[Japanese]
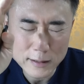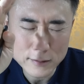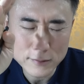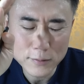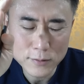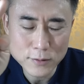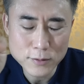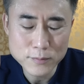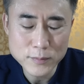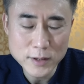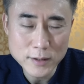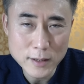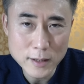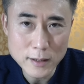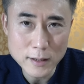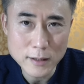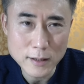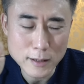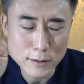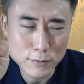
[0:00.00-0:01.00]
それを見
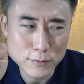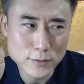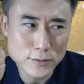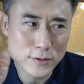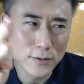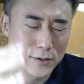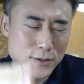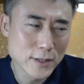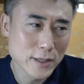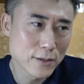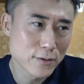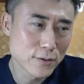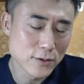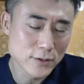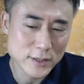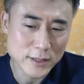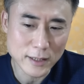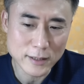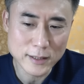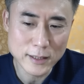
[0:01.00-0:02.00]
てあこの人ステロイド
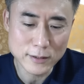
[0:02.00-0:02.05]
を使っ